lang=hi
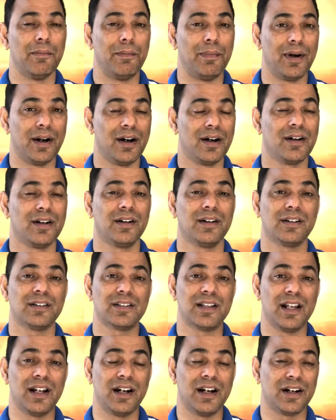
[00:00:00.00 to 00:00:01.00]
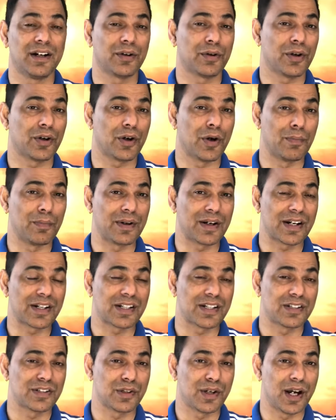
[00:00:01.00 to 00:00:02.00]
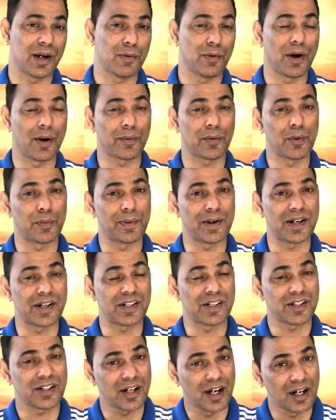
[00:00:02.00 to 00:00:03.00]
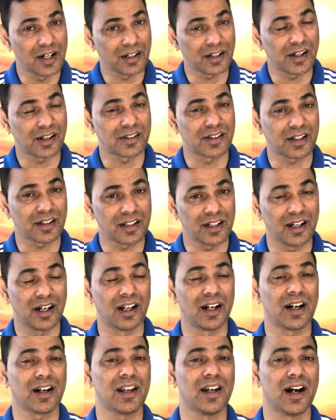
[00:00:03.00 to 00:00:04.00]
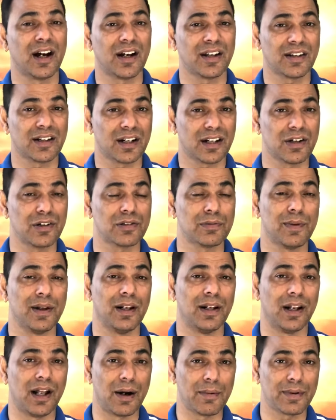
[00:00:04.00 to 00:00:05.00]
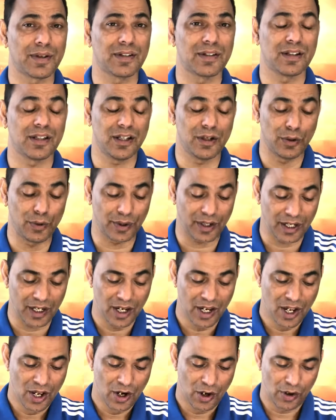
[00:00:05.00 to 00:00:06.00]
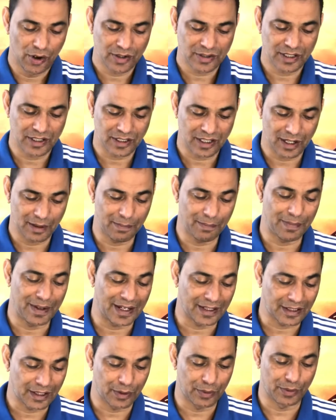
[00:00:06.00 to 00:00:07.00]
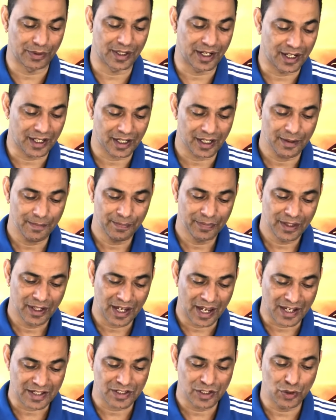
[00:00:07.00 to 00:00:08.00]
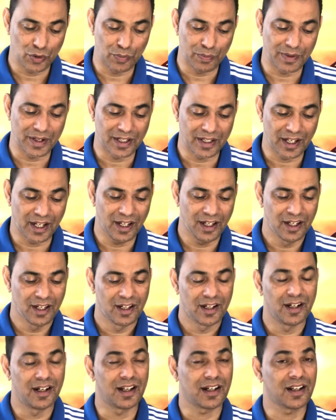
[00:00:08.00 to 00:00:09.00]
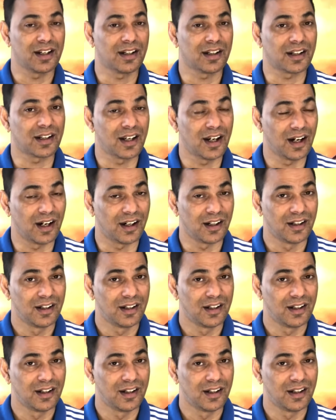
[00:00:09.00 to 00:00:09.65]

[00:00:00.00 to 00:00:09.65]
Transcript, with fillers: ब्लड से रिलेटेड कोई कॉम्प्लिकेशन जो है वो आपको परेशान कर सकती हैं हालांकि आगे चल उसमें लाभ की स्थिति होगी और स्थितियाँ बेहतर हो जाएंगी ऐसी उम्मीद है लेकिन क्या